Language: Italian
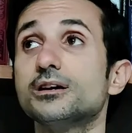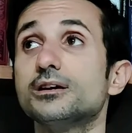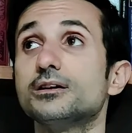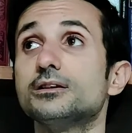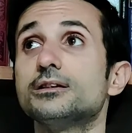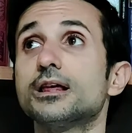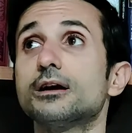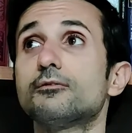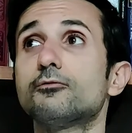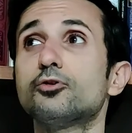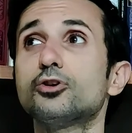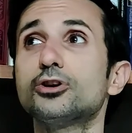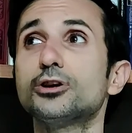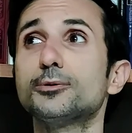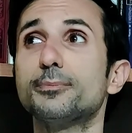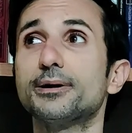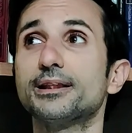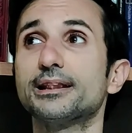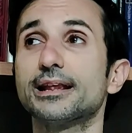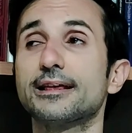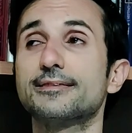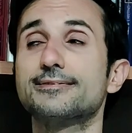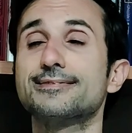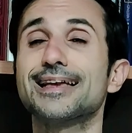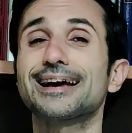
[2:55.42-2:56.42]
I lavori per
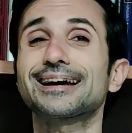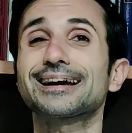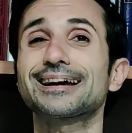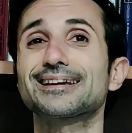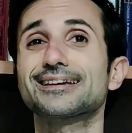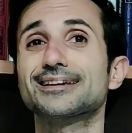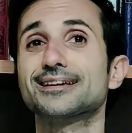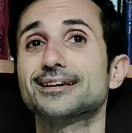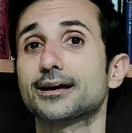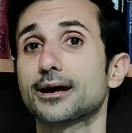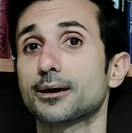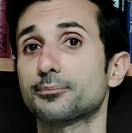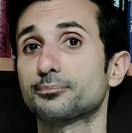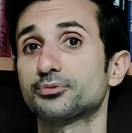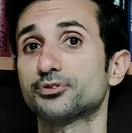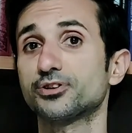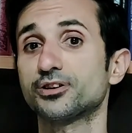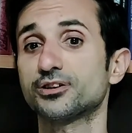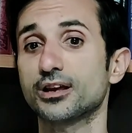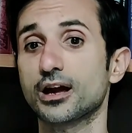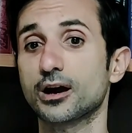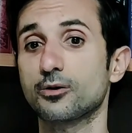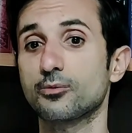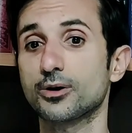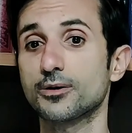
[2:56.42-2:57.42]
la Nakakin
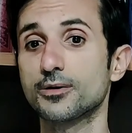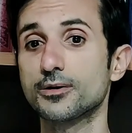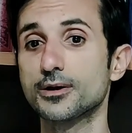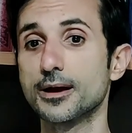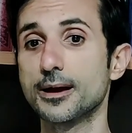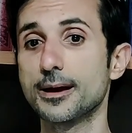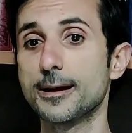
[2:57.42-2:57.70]
Kapsutawa